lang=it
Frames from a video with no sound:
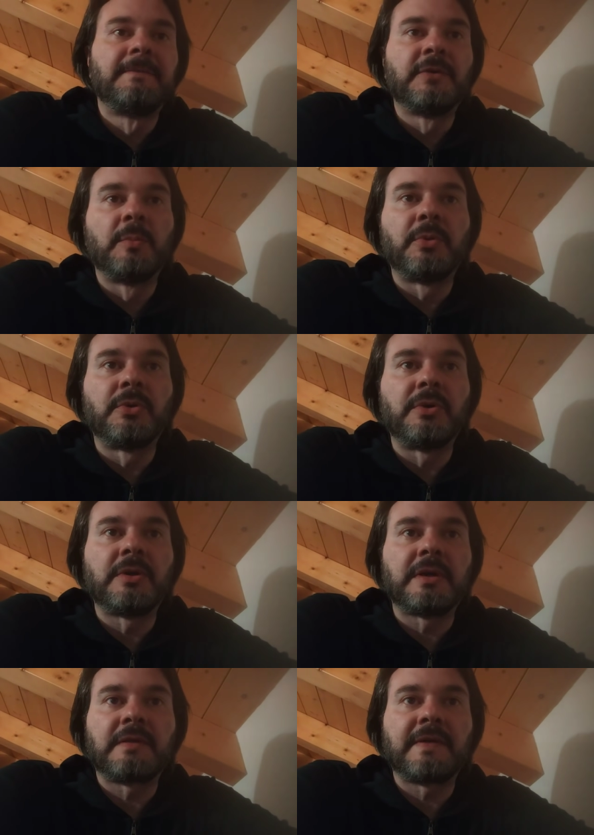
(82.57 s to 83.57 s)
Dopo
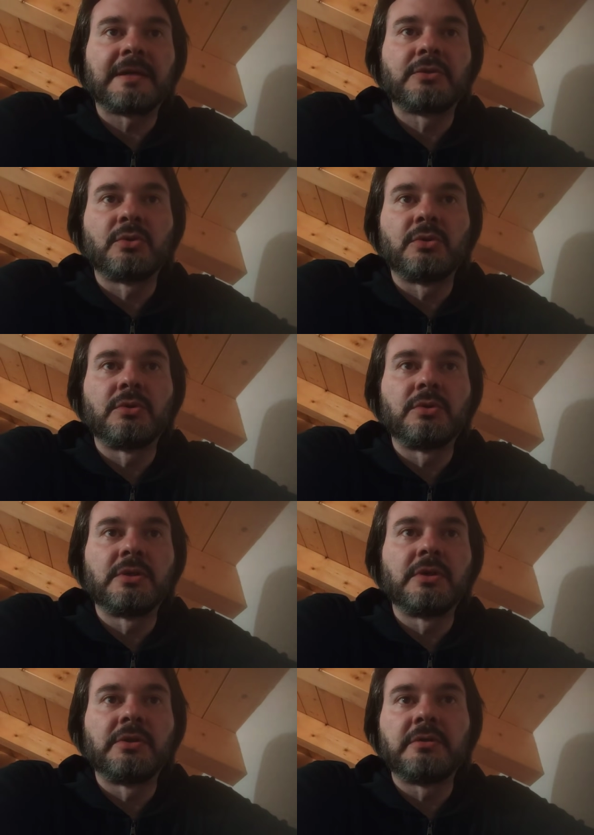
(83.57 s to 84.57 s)
è arrivato
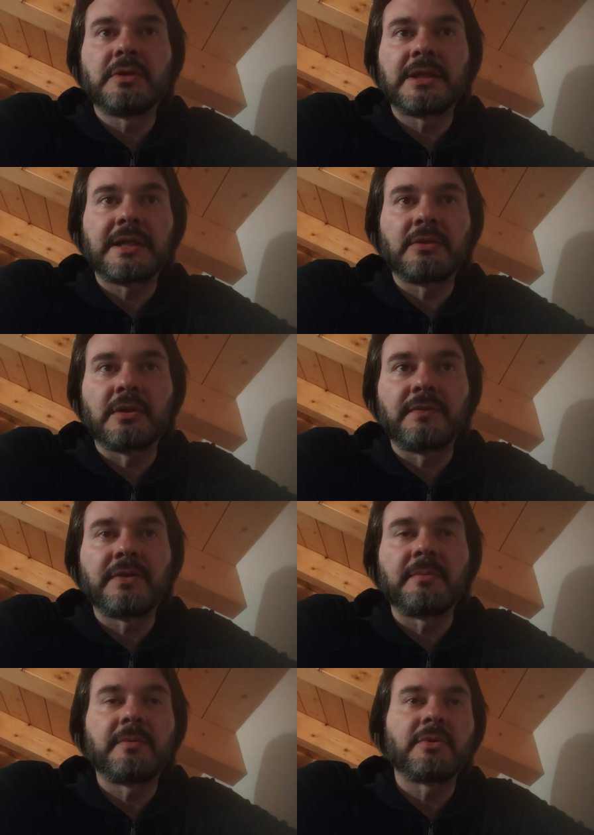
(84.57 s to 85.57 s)
il gol di Quadrado alla
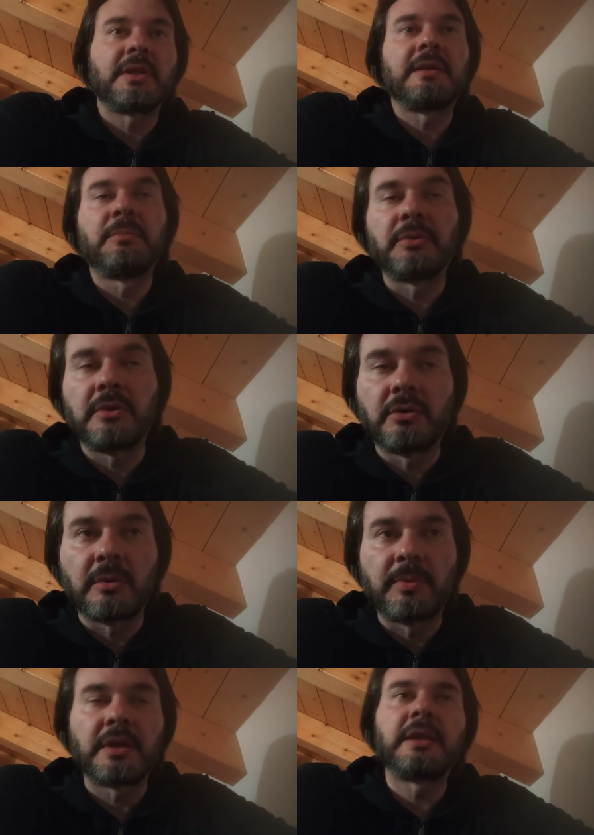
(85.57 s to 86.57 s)
fine del primo tempo,
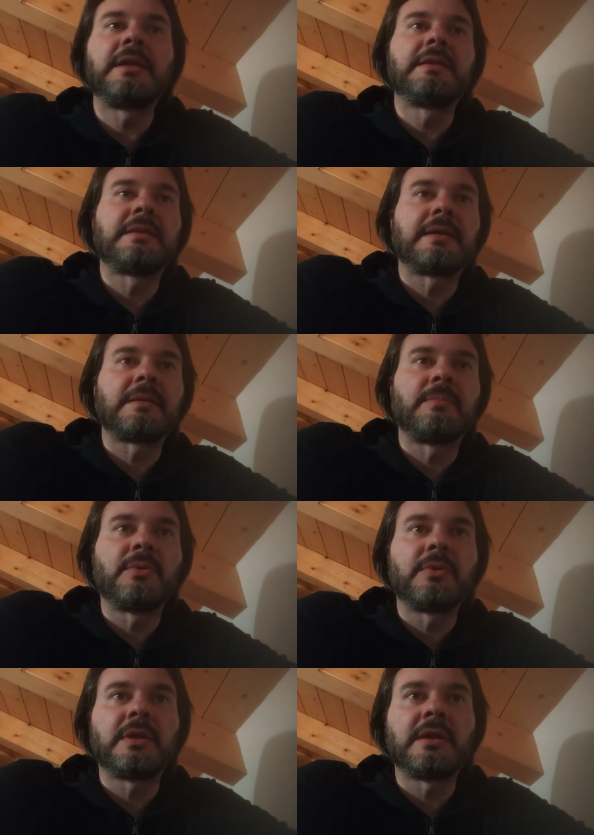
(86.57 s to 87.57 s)
rigore per l'Inter,
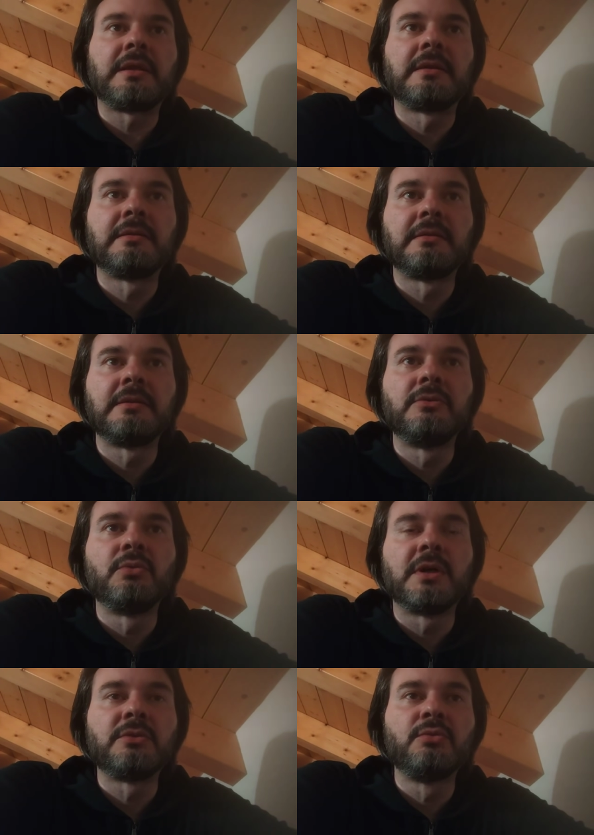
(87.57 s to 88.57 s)
poi il
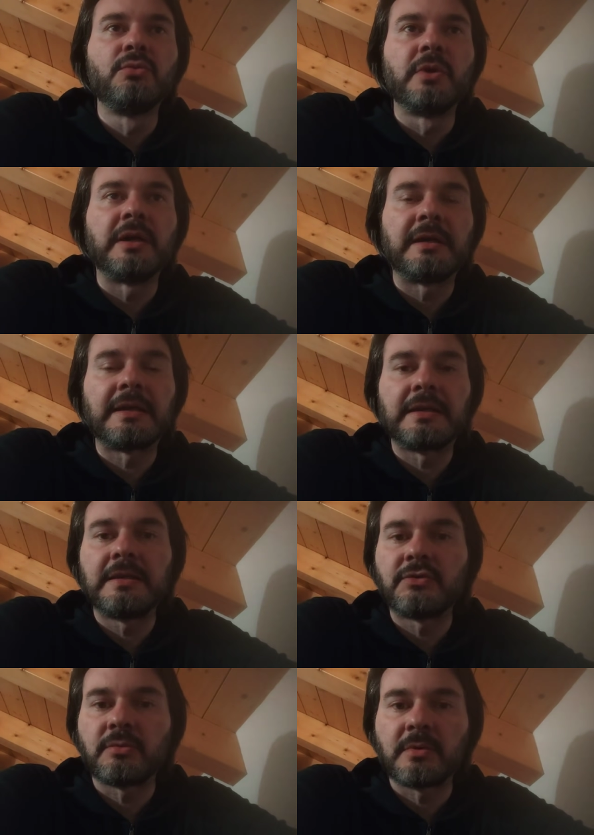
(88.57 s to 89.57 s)
2-2, anche lì
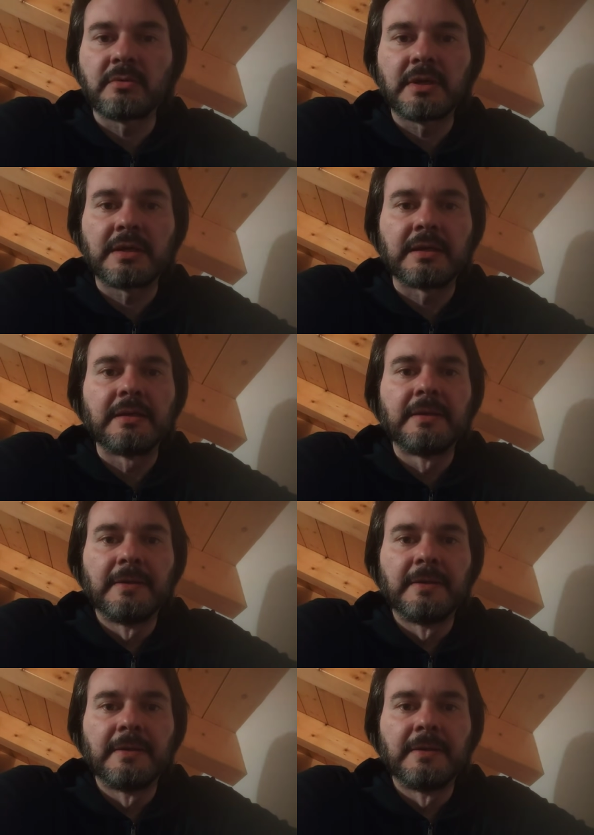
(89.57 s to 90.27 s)
insomma qualche